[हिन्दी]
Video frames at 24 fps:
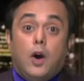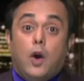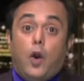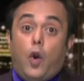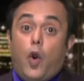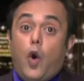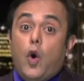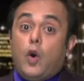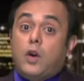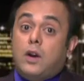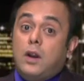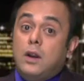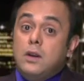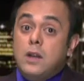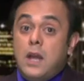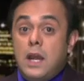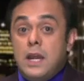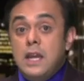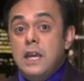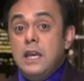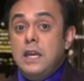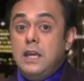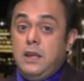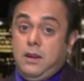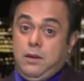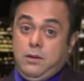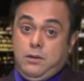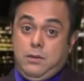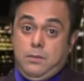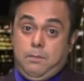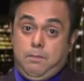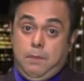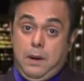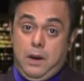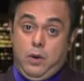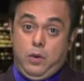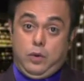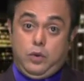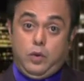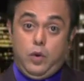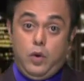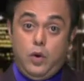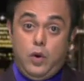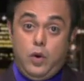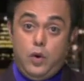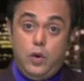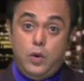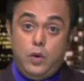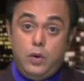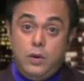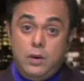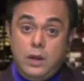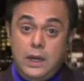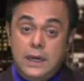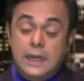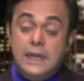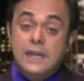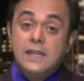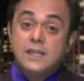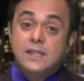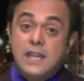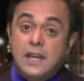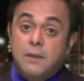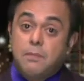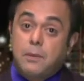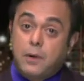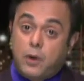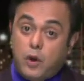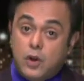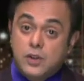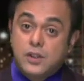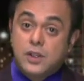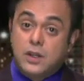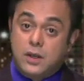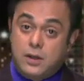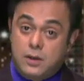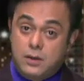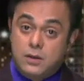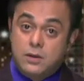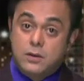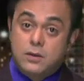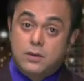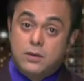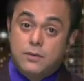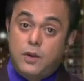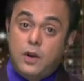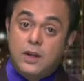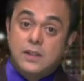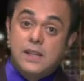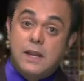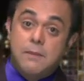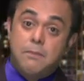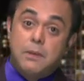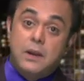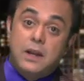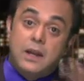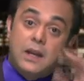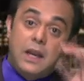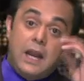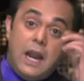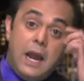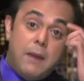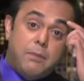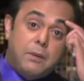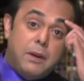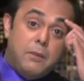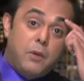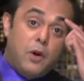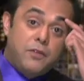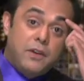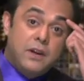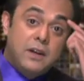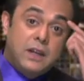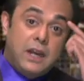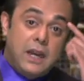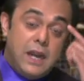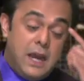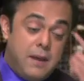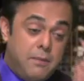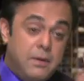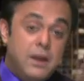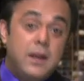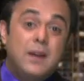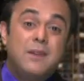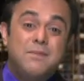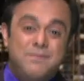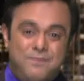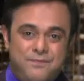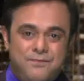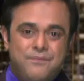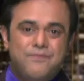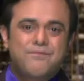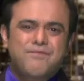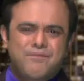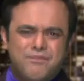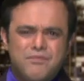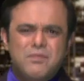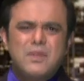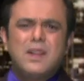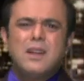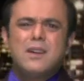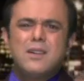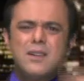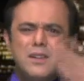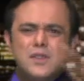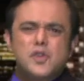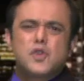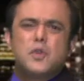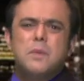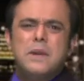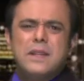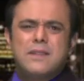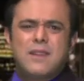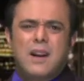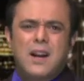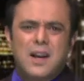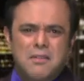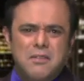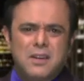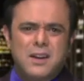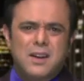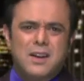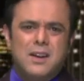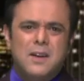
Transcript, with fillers: रोक नहीं पाओ तो एटलीस्ट टेक प्रिकॉशन फॉर एग्जाम्पल अगर आपके बॉयफ्रेंड का नाम है सुमित राग